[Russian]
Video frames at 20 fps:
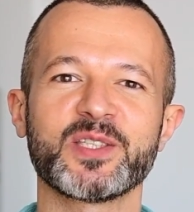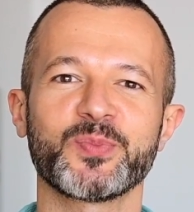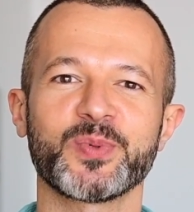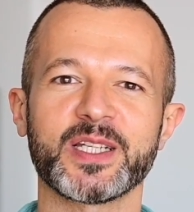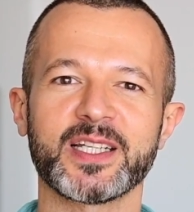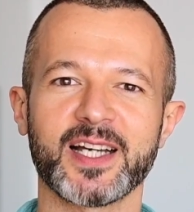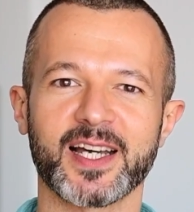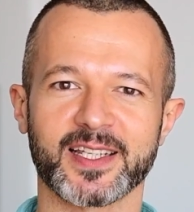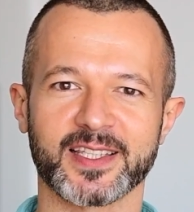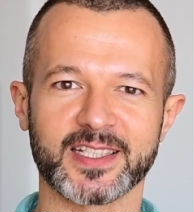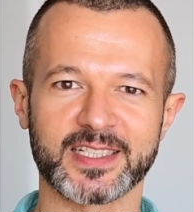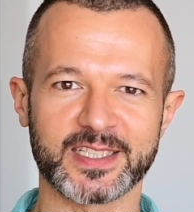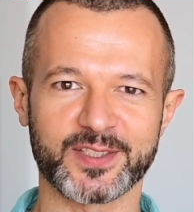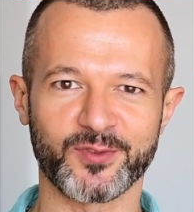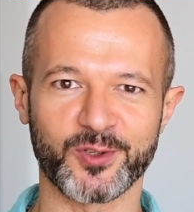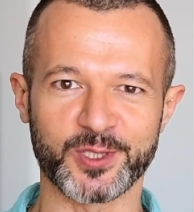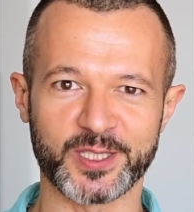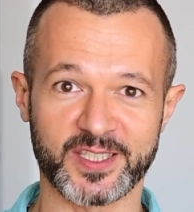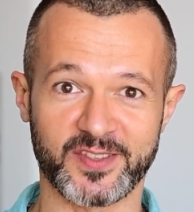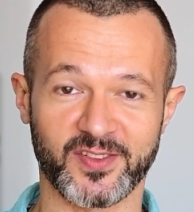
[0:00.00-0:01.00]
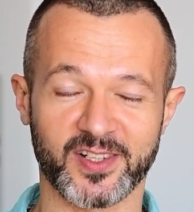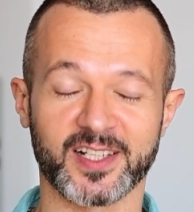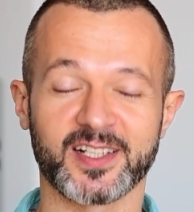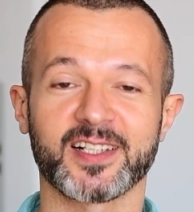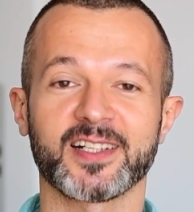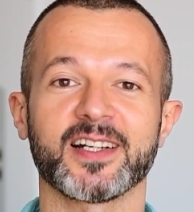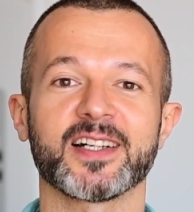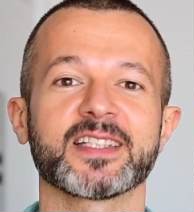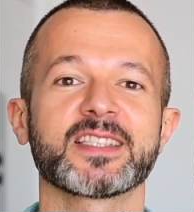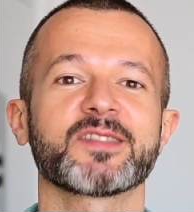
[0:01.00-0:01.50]
в антипригарных
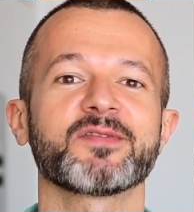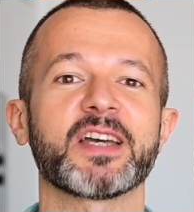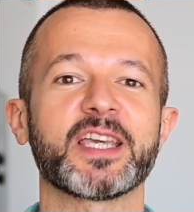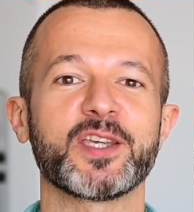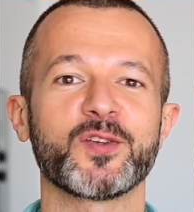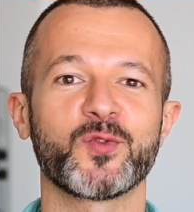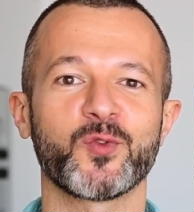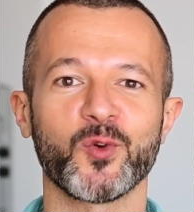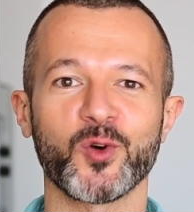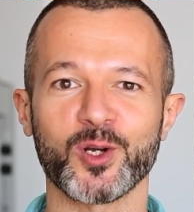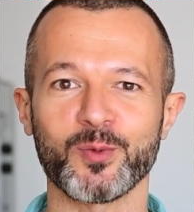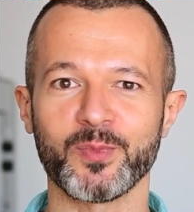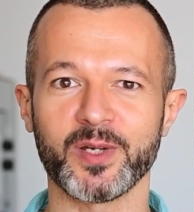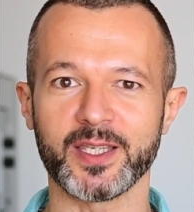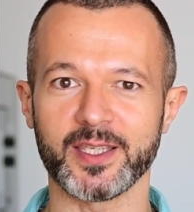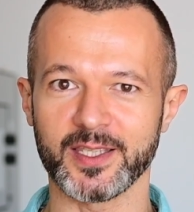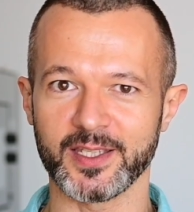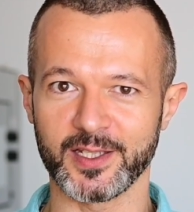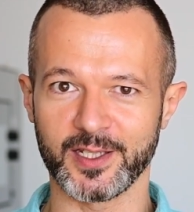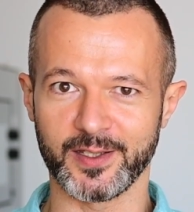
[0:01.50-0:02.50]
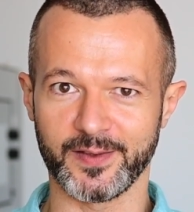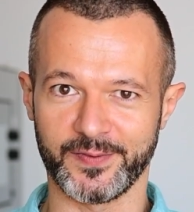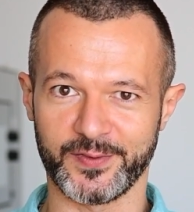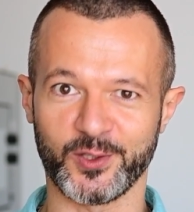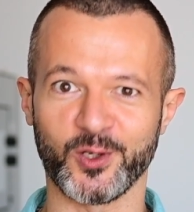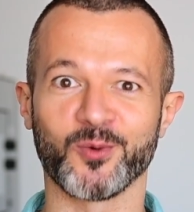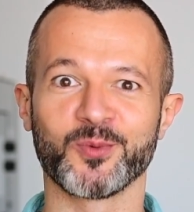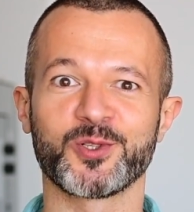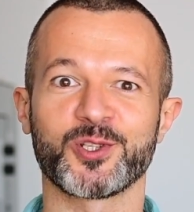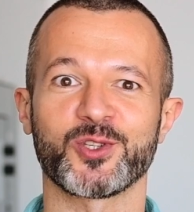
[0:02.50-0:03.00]
свойствах а, своей формы или
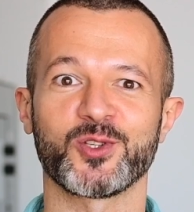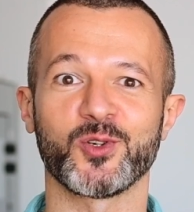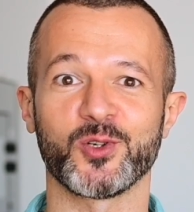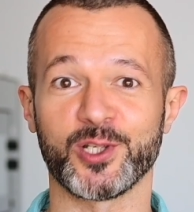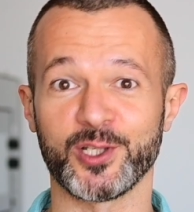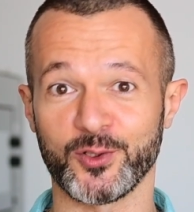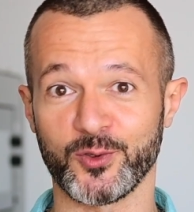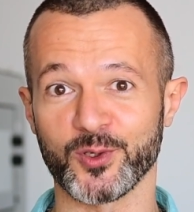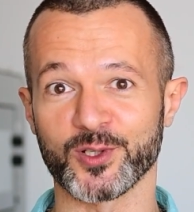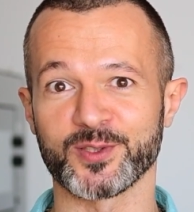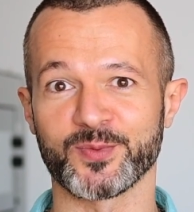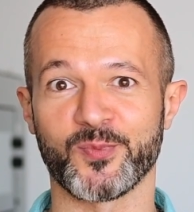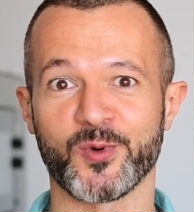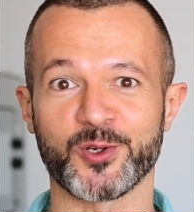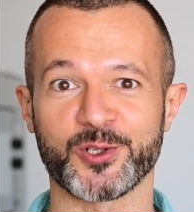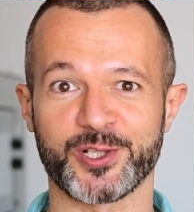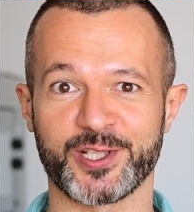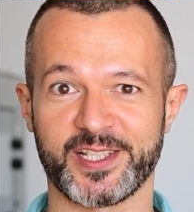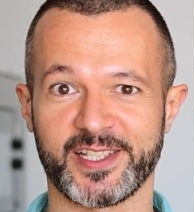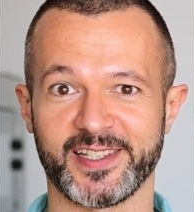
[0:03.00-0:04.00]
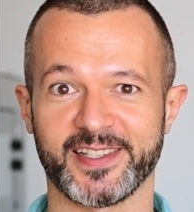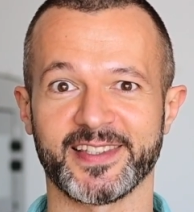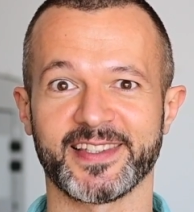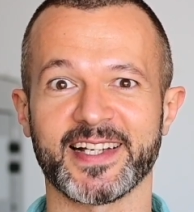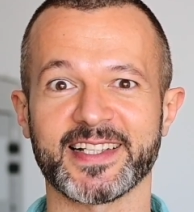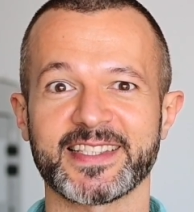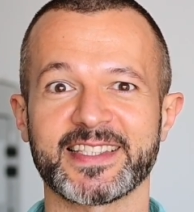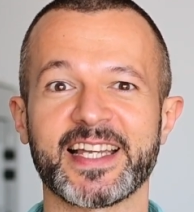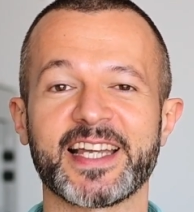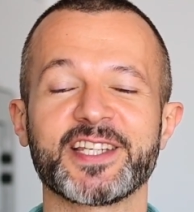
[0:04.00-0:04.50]
в том, что легко сможете
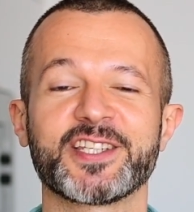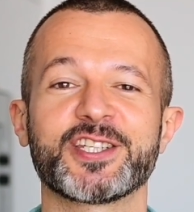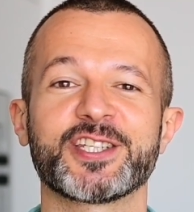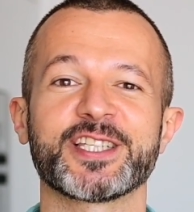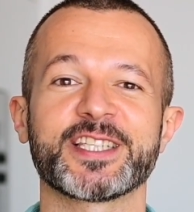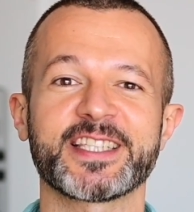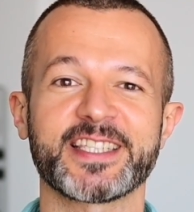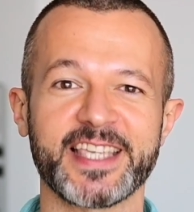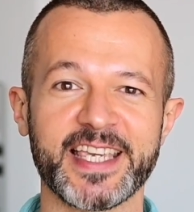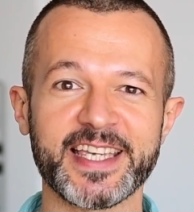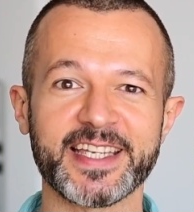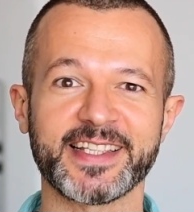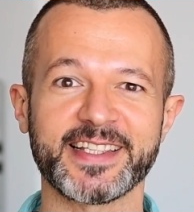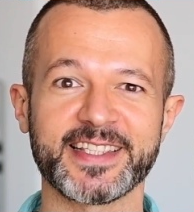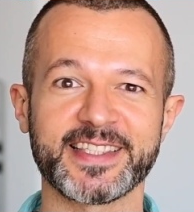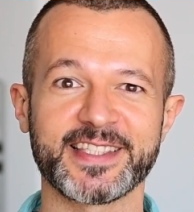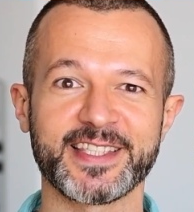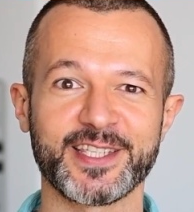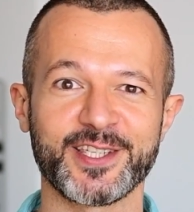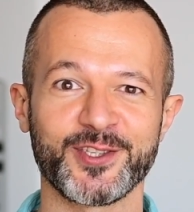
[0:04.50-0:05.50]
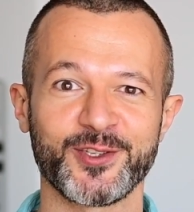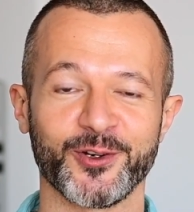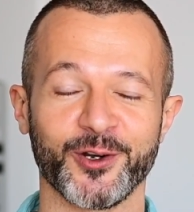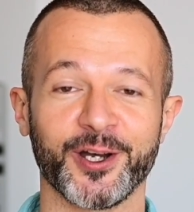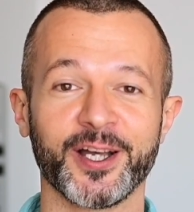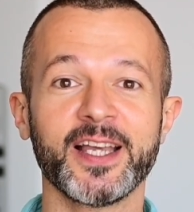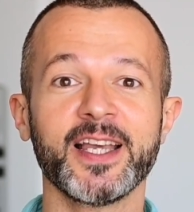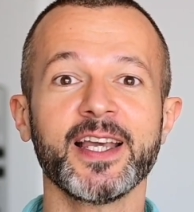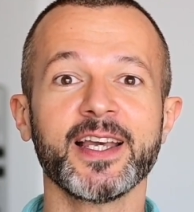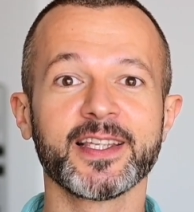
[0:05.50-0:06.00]
достать чизкейк из
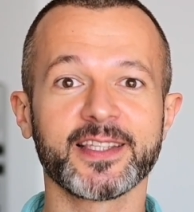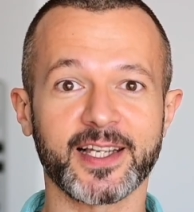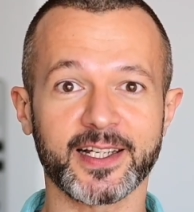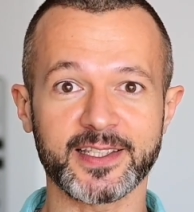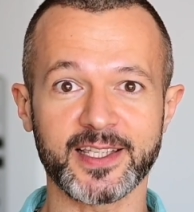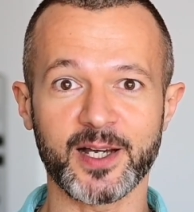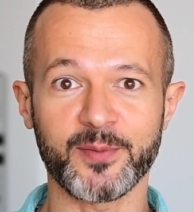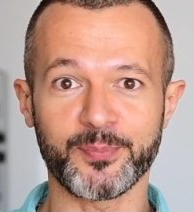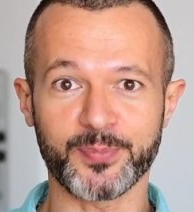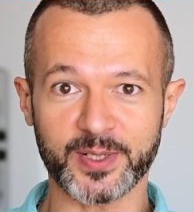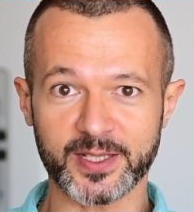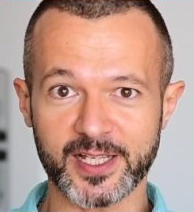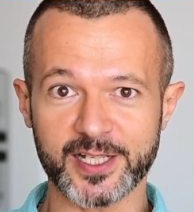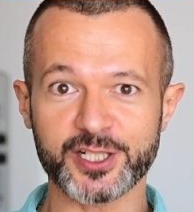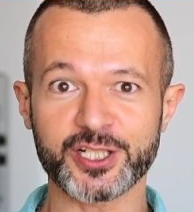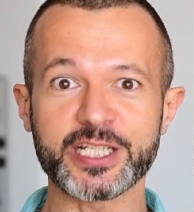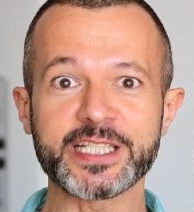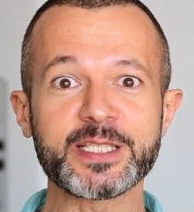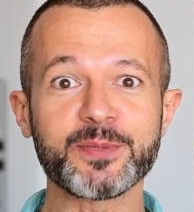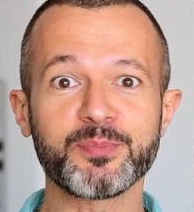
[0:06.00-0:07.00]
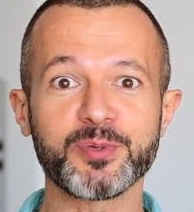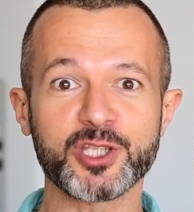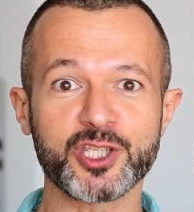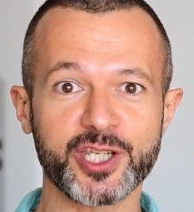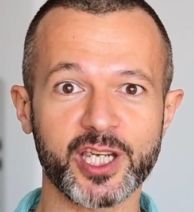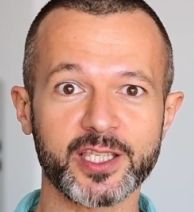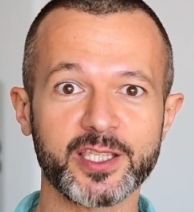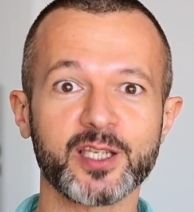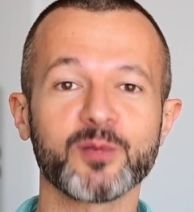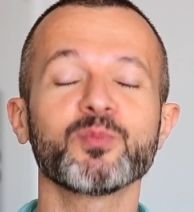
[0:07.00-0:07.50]
нее, тогда проложите
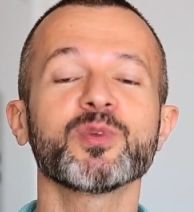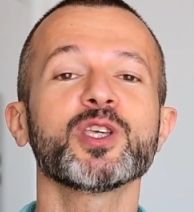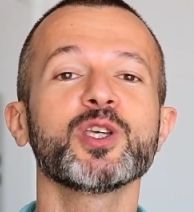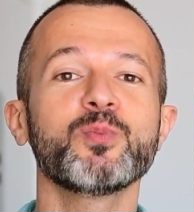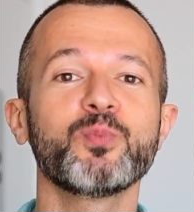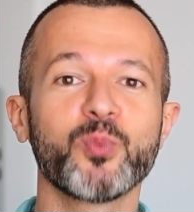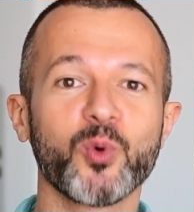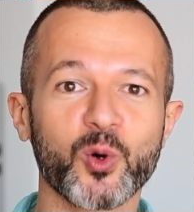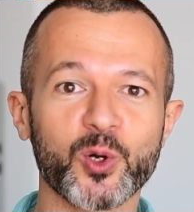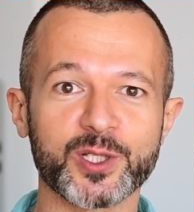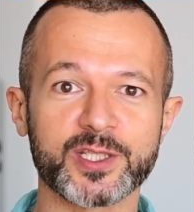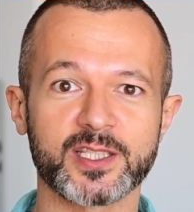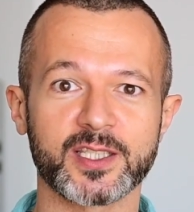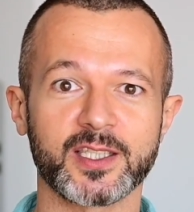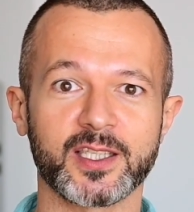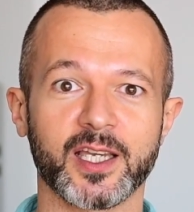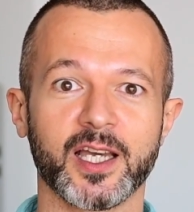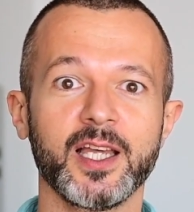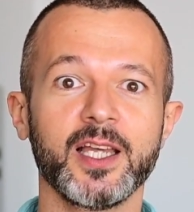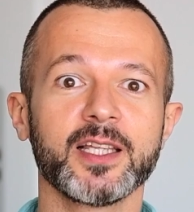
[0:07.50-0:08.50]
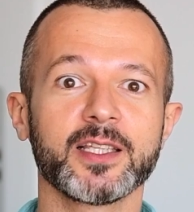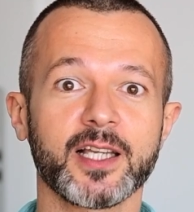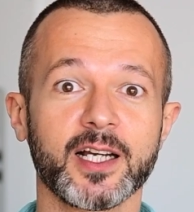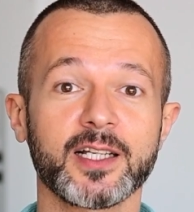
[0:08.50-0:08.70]
печеньем и бортики.